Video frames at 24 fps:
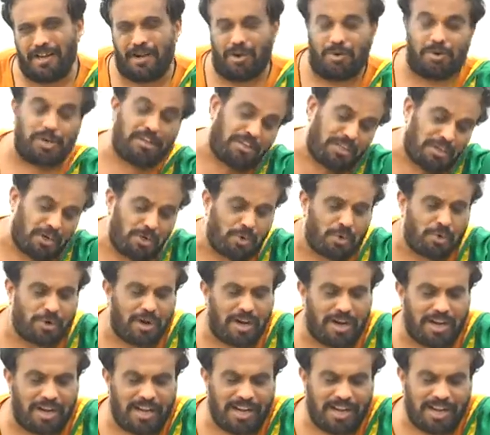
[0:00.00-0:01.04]
அவருடைய
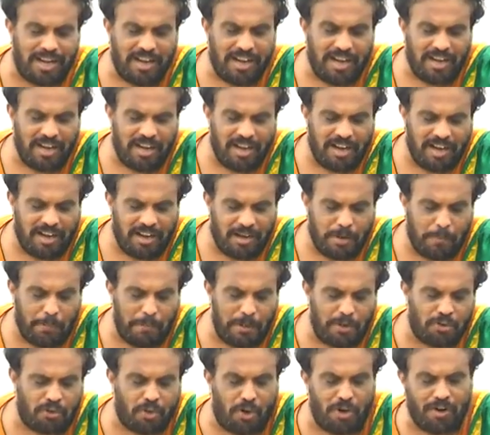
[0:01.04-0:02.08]
திருக்குறளில்
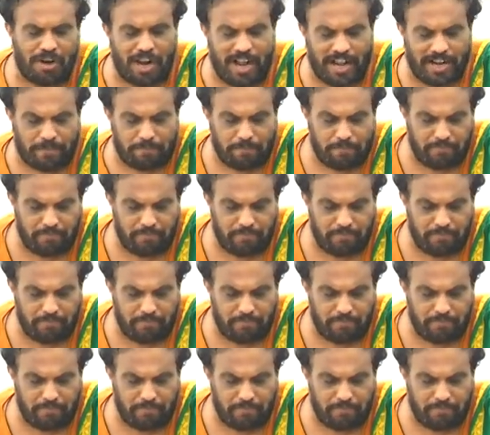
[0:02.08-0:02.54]
இப்படி சொல்கிறார்